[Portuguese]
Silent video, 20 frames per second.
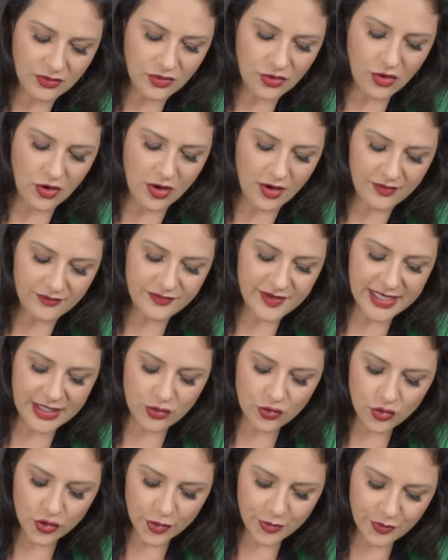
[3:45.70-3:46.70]
Ó, vai
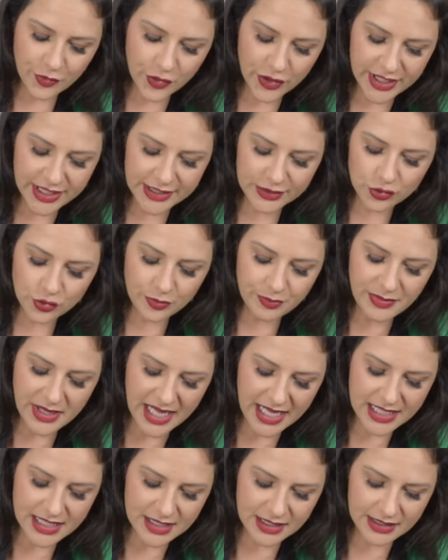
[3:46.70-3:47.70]
incorporando
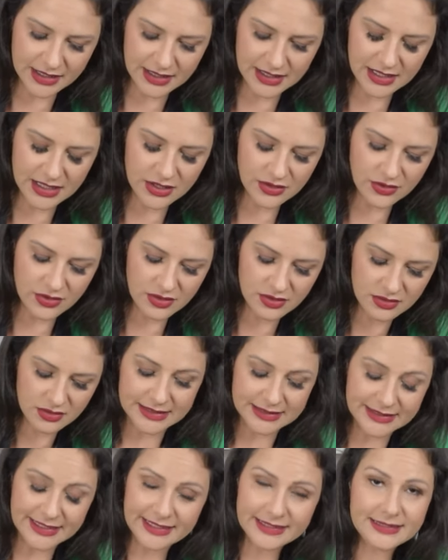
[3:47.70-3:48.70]
bem aqui, ó.
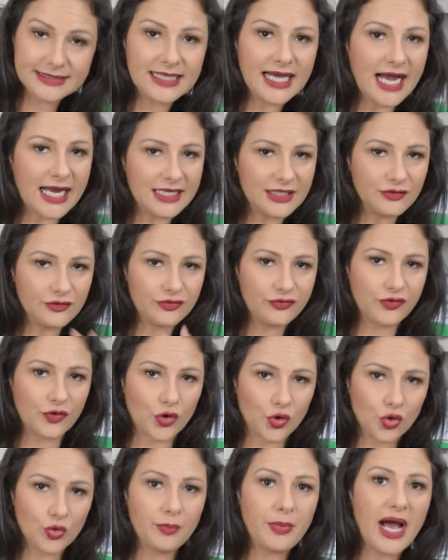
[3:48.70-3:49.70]
Detalhe, em
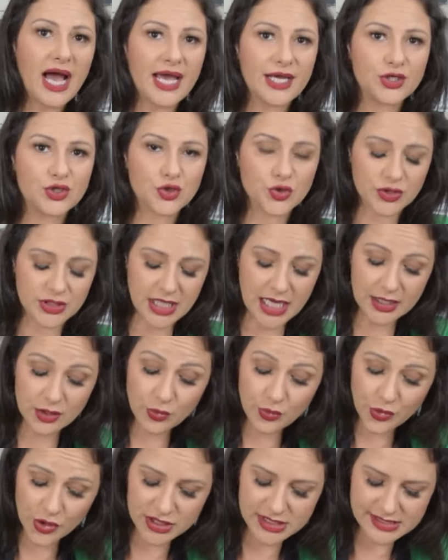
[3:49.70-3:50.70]
fogo baixo, tá?
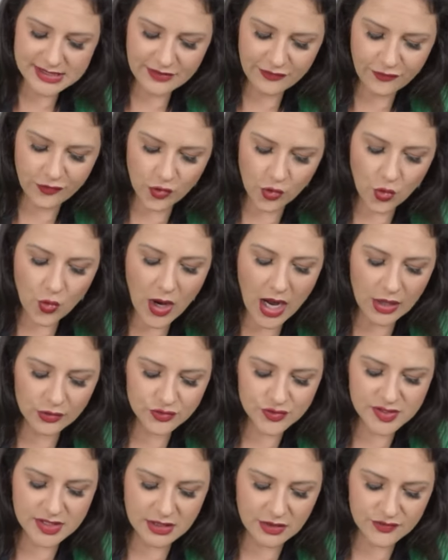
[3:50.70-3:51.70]
Não pode ser fogo
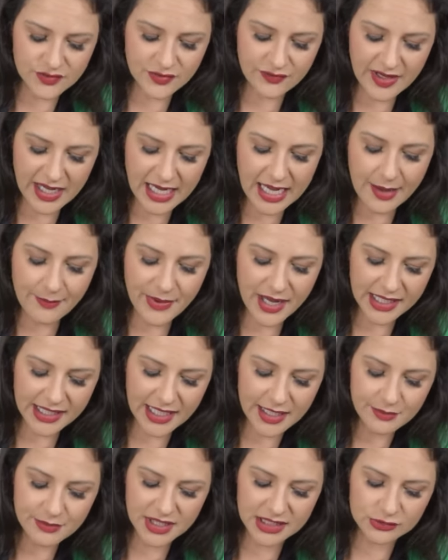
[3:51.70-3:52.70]
alto, senão você vai acabar
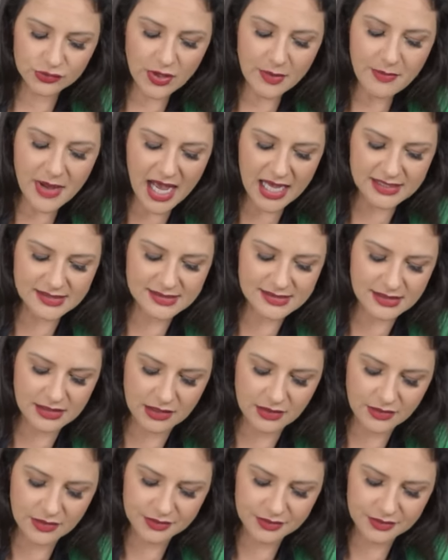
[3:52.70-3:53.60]
queimando a massa.